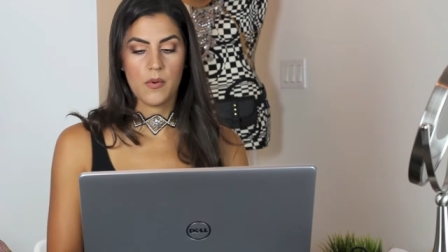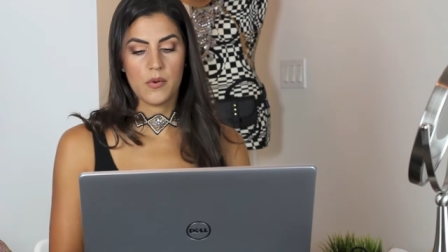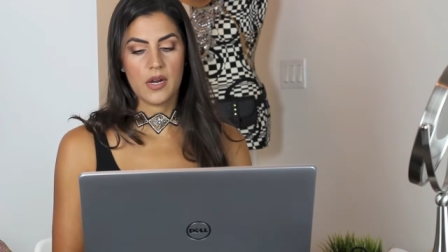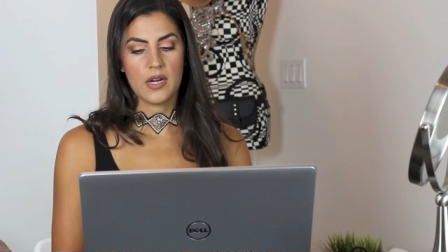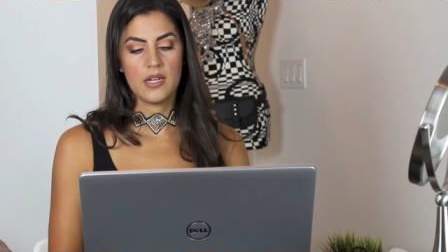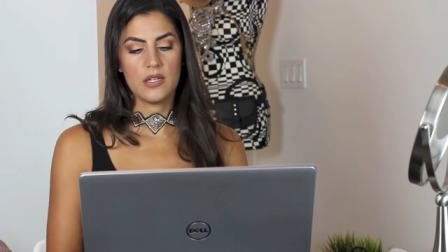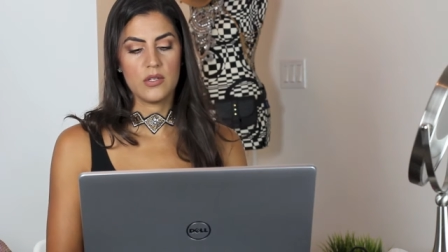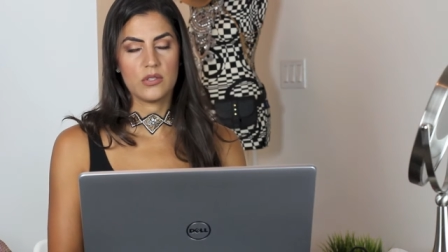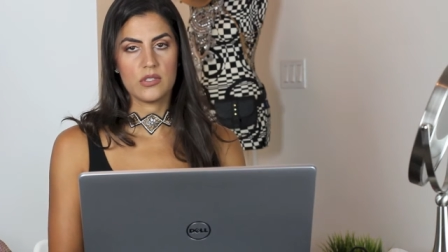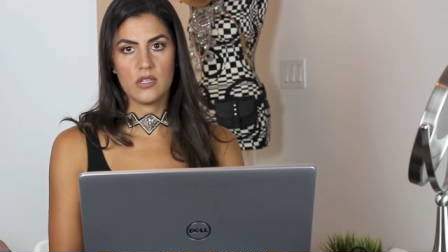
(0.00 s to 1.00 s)
a buscar el
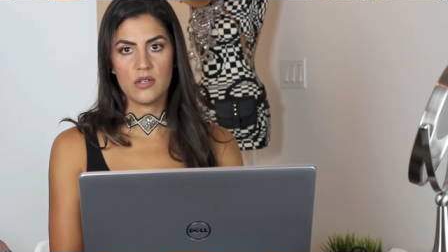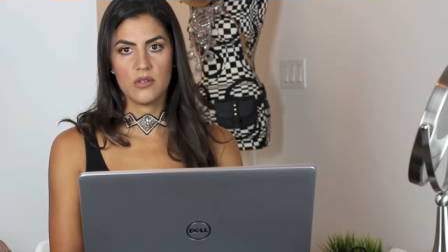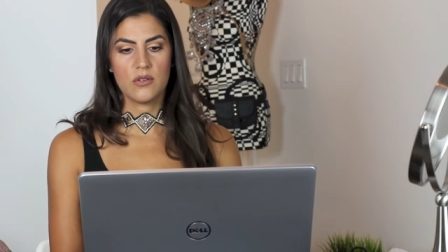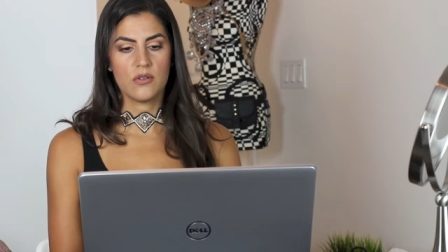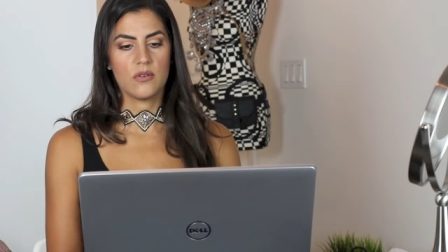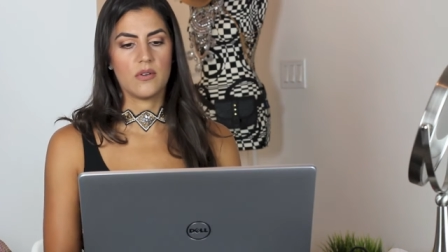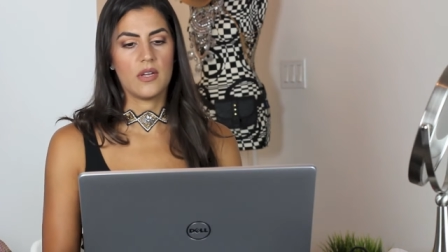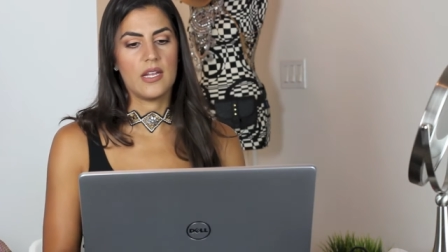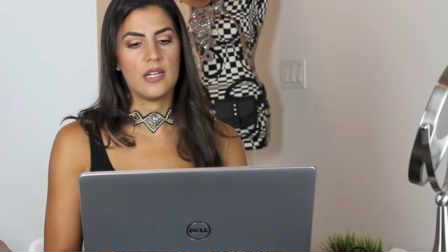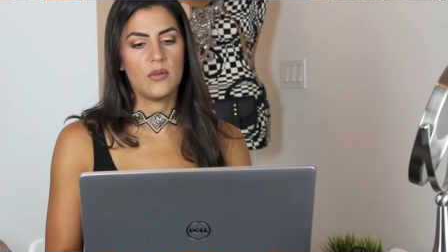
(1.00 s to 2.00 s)
noticiero
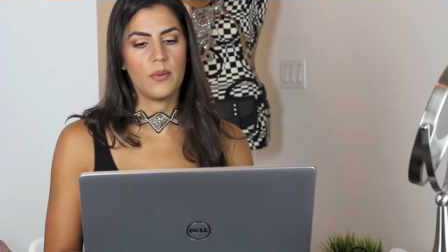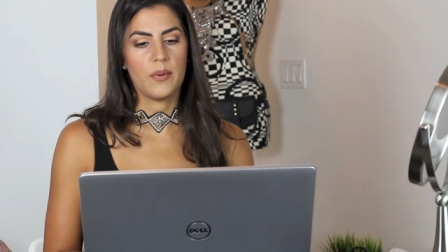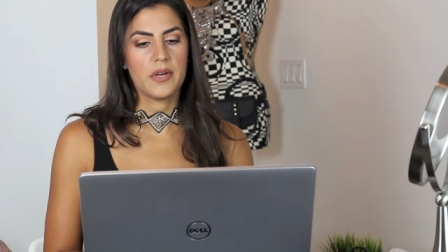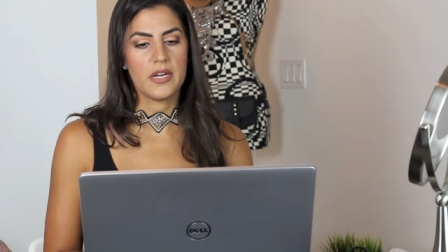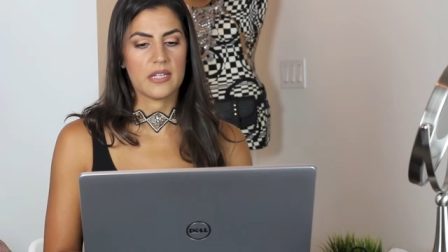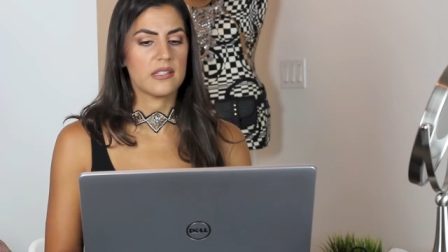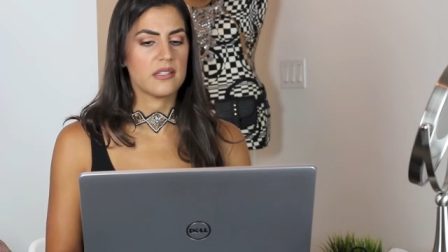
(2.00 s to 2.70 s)
El Nuevo Herald,